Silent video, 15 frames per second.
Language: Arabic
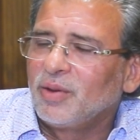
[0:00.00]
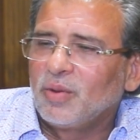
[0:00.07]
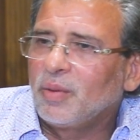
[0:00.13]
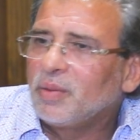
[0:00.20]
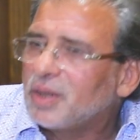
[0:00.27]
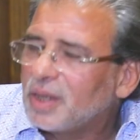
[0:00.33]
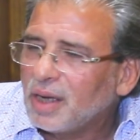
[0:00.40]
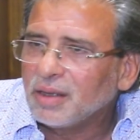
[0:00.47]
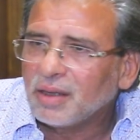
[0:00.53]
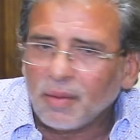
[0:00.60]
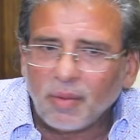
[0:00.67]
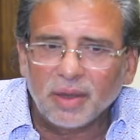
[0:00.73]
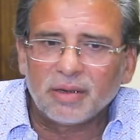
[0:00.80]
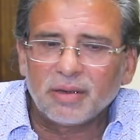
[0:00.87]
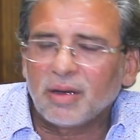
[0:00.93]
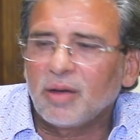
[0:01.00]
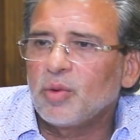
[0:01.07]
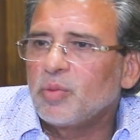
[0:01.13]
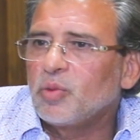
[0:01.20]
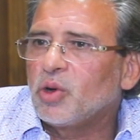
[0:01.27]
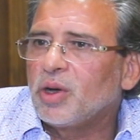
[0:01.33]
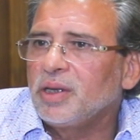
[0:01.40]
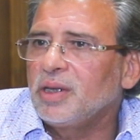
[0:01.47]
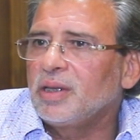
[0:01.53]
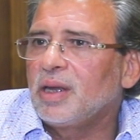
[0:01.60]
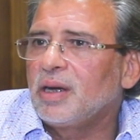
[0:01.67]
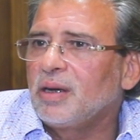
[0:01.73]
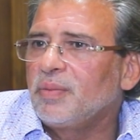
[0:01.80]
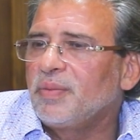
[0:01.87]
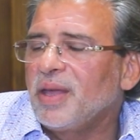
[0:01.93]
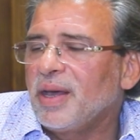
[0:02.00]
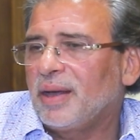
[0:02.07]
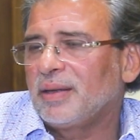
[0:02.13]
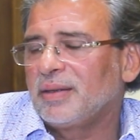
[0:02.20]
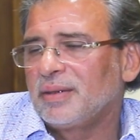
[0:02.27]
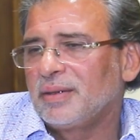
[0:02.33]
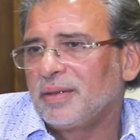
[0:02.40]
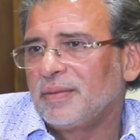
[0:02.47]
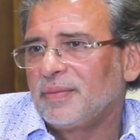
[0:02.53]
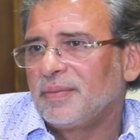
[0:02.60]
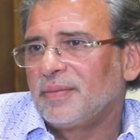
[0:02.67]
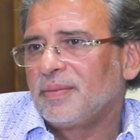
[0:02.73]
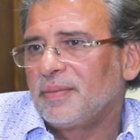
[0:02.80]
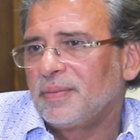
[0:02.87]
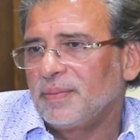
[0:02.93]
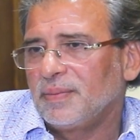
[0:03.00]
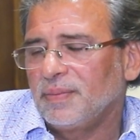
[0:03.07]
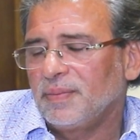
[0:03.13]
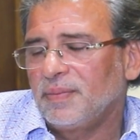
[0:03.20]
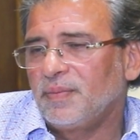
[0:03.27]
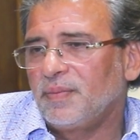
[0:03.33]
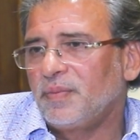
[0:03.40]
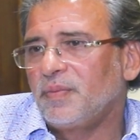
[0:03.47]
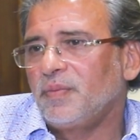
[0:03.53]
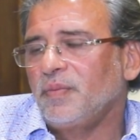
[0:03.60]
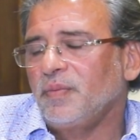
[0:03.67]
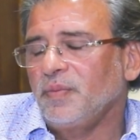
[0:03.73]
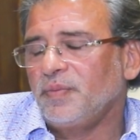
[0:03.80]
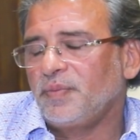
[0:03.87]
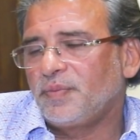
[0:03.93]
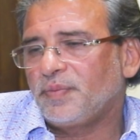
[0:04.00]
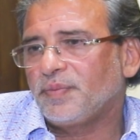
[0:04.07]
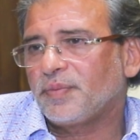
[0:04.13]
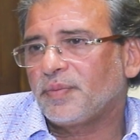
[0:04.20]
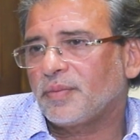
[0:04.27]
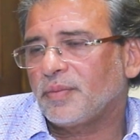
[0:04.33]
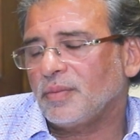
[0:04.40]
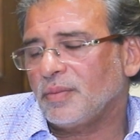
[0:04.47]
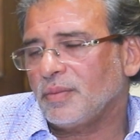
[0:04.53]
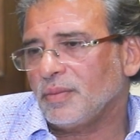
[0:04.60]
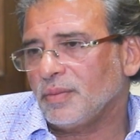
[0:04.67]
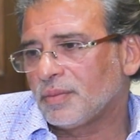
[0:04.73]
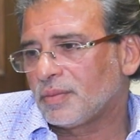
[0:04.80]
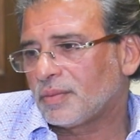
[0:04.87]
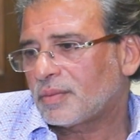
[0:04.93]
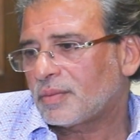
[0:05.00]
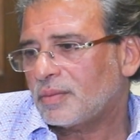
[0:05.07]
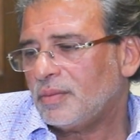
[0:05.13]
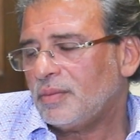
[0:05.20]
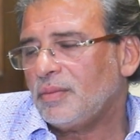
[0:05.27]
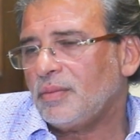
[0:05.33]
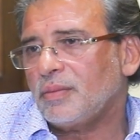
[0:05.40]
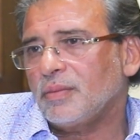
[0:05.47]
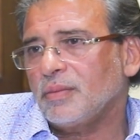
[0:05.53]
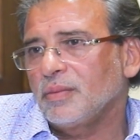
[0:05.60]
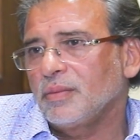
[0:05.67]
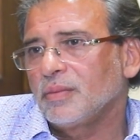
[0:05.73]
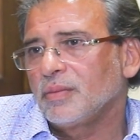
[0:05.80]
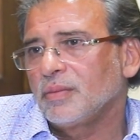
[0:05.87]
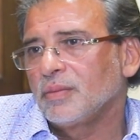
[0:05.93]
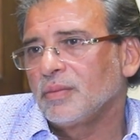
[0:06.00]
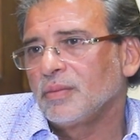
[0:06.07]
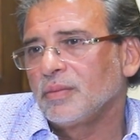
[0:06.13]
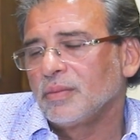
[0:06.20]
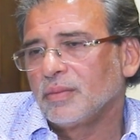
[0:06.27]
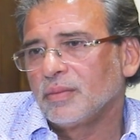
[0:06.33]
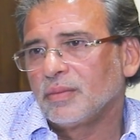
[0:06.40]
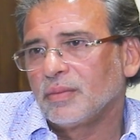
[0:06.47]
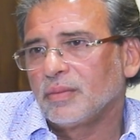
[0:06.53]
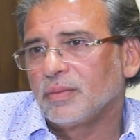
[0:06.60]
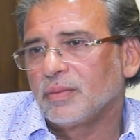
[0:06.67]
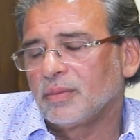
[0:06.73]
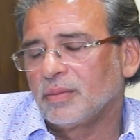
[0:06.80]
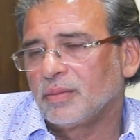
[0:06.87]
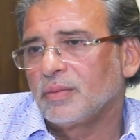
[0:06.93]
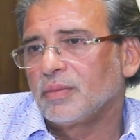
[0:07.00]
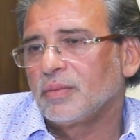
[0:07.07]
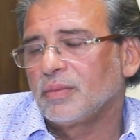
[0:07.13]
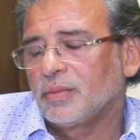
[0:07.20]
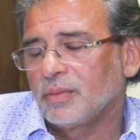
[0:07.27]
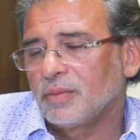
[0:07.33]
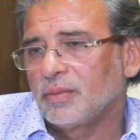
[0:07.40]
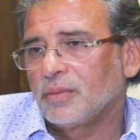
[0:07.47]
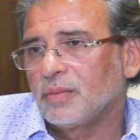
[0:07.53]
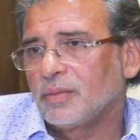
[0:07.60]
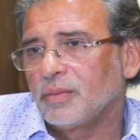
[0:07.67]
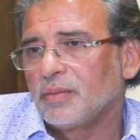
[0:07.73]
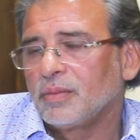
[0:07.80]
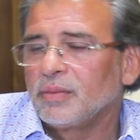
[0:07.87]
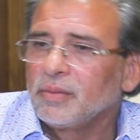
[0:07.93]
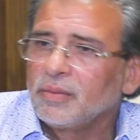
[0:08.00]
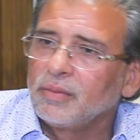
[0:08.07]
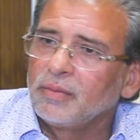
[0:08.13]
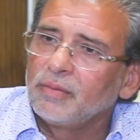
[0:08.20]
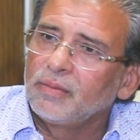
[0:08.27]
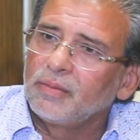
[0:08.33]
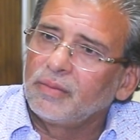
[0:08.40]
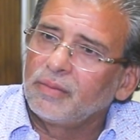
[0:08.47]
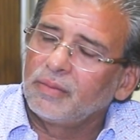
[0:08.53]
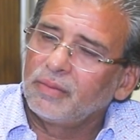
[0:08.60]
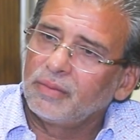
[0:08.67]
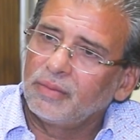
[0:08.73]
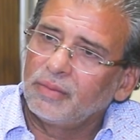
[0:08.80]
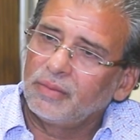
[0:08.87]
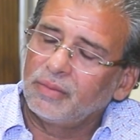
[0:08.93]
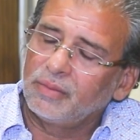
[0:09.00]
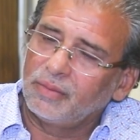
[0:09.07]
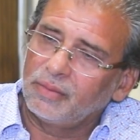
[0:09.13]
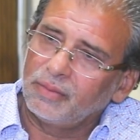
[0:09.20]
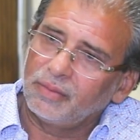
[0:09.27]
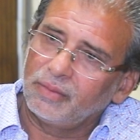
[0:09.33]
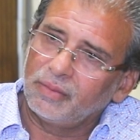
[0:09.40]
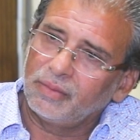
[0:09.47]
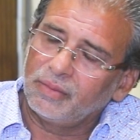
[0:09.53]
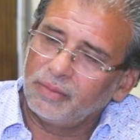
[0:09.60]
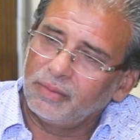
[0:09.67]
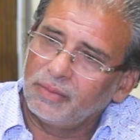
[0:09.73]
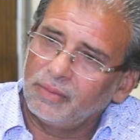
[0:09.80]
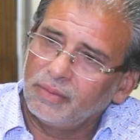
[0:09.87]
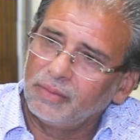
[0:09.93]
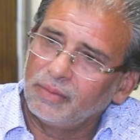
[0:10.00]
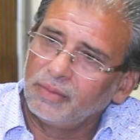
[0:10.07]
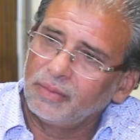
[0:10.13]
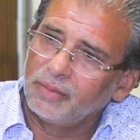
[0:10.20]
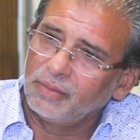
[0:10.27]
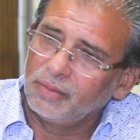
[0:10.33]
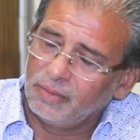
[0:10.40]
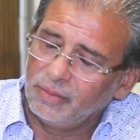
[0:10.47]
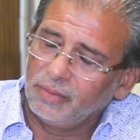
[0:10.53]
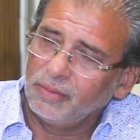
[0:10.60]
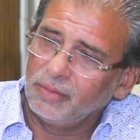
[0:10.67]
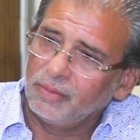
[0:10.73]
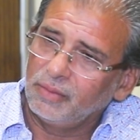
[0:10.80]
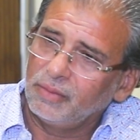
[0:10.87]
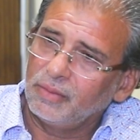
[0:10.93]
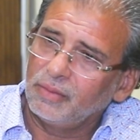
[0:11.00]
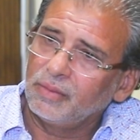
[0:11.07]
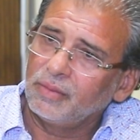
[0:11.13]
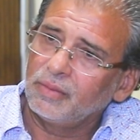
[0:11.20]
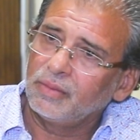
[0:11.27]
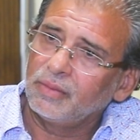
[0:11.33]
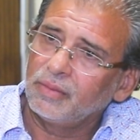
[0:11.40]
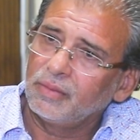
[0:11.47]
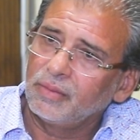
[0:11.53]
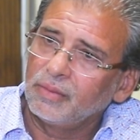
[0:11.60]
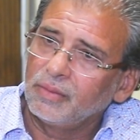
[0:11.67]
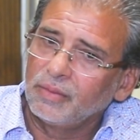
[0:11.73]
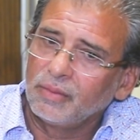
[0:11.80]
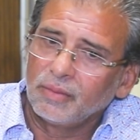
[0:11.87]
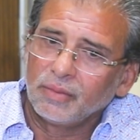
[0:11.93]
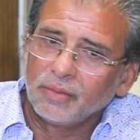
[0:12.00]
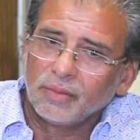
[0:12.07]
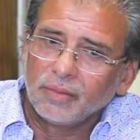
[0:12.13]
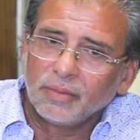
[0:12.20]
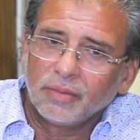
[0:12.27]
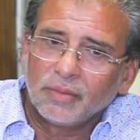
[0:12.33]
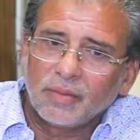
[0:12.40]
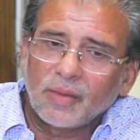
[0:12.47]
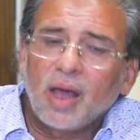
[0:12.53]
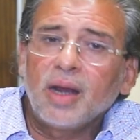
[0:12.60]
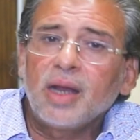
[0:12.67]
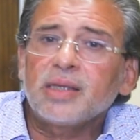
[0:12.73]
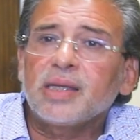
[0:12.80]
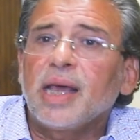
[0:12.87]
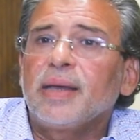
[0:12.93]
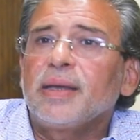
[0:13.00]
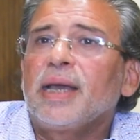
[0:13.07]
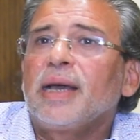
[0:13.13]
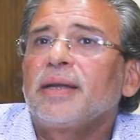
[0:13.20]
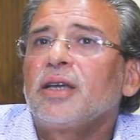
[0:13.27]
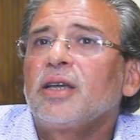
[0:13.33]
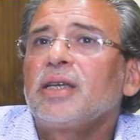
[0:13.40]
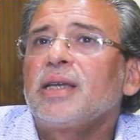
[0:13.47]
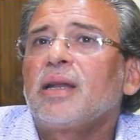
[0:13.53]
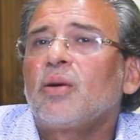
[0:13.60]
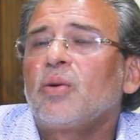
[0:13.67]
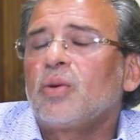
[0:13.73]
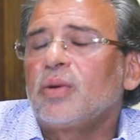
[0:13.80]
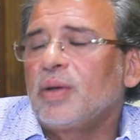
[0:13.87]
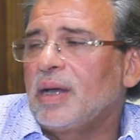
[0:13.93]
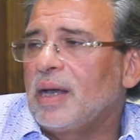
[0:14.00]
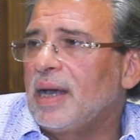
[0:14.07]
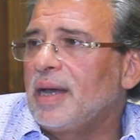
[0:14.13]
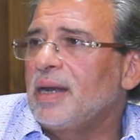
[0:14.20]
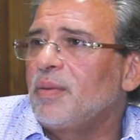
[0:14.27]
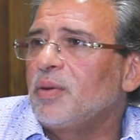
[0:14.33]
وبالتالي طبعا الرقابه مقيده للابداع هل بتشوف مثلا في ناس بتقول اعمال خالد يوسف واقعيه بزياده او اللي هو اقول المصطلح فجر هل حضرتك بتشوف فعلا خلاص آه، يعني هي لو آه، انا